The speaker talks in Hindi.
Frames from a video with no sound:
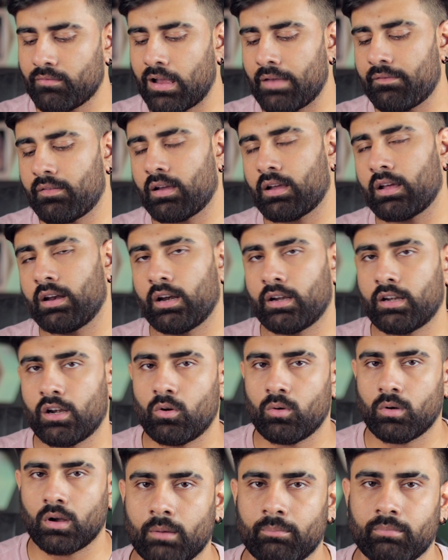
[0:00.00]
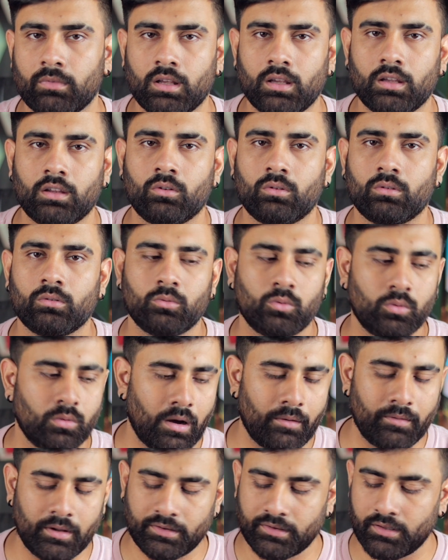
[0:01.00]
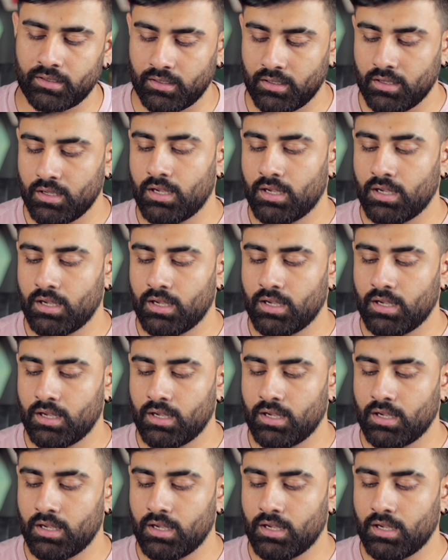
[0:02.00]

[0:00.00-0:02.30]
वाईफाई कनेक्टेड अपने यू नो हुआवे से